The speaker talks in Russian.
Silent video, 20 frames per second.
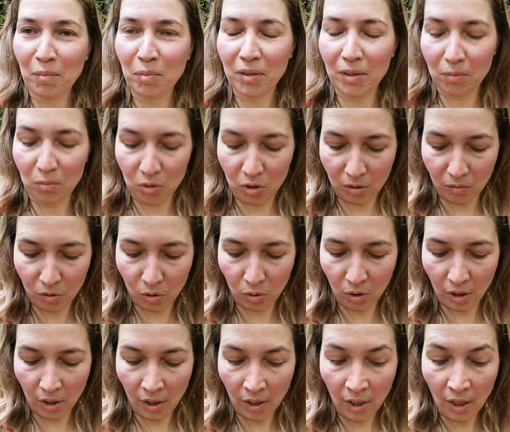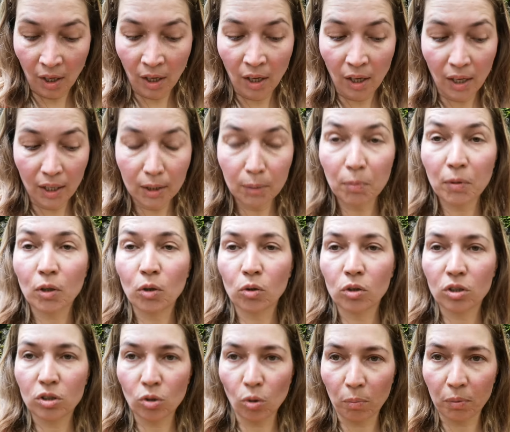Я была немножко в шоке. Это
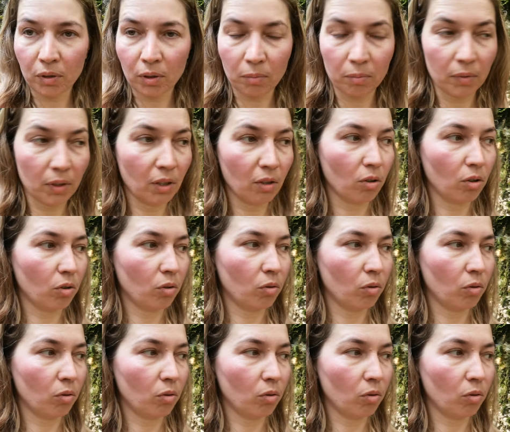приходит с опытом, э,